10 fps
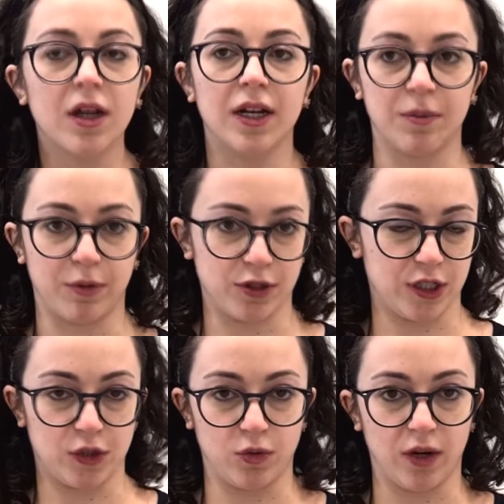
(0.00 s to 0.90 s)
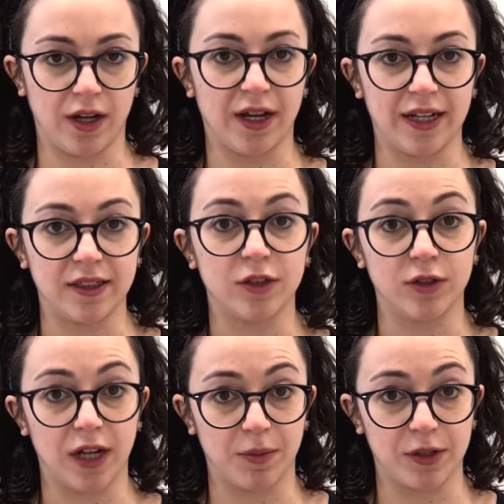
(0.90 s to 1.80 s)
l'imposta sul reddito
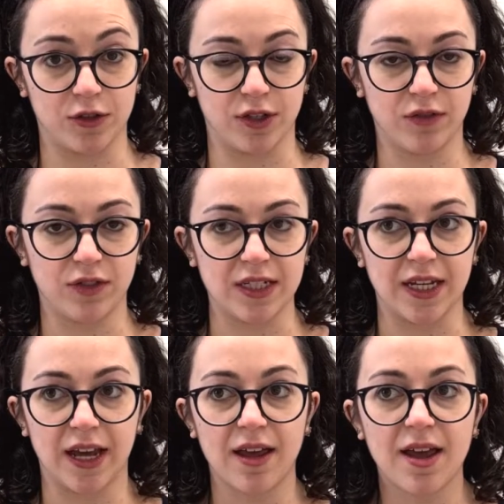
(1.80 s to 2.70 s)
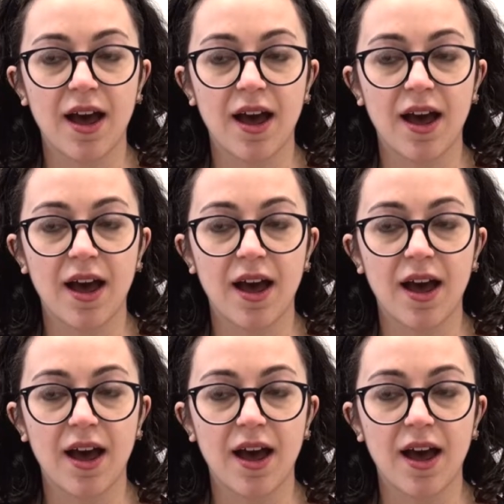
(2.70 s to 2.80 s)
delle persone fisiche,